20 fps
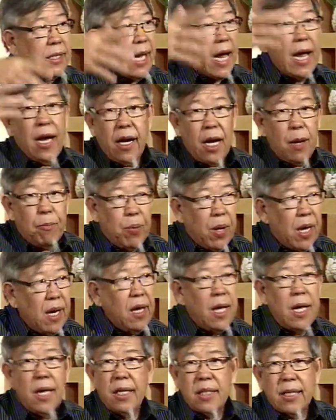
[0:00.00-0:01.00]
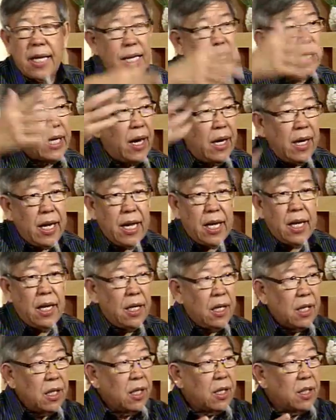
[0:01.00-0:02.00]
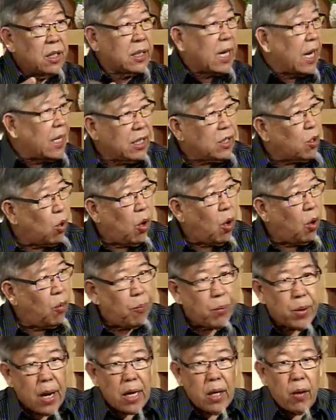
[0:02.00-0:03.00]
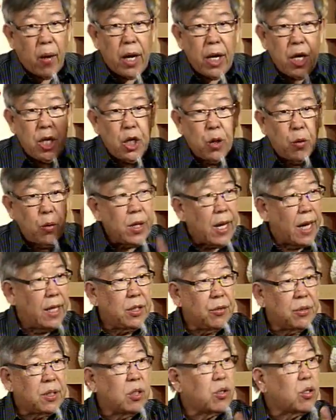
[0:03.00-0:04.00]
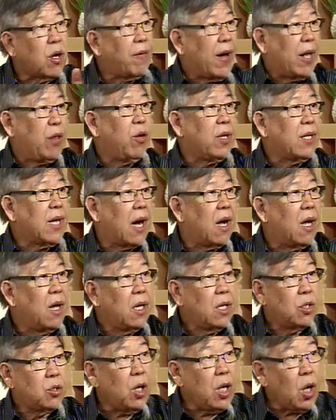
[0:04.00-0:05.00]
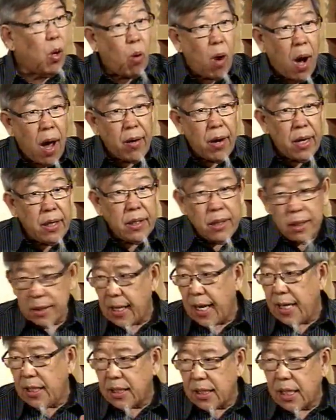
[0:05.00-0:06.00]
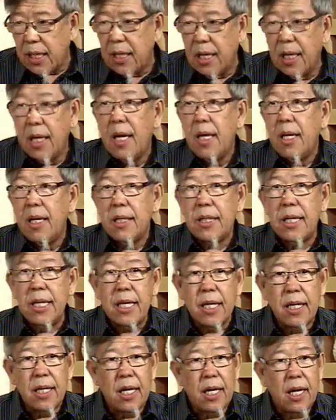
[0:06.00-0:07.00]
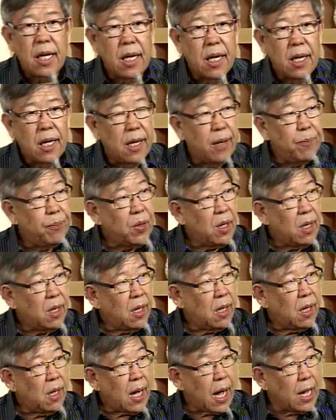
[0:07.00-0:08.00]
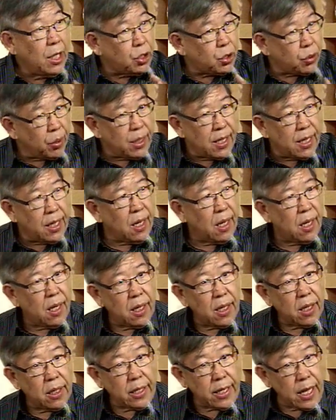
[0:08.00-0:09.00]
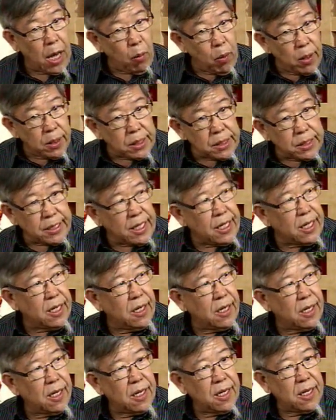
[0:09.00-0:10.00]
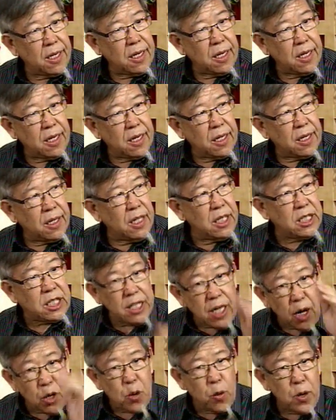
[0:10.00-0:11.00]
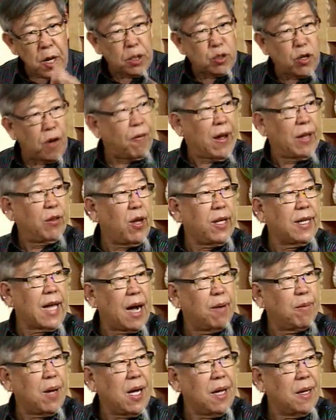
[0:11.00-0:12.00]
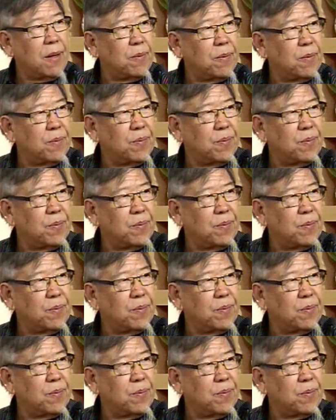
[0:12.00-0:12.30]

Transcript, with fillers: 再合并再成立胜过后，不然的话，你永远就是做反对党。所以华人在这个这个。恩顺呢？你要问自己，你是要永远做反对党吗？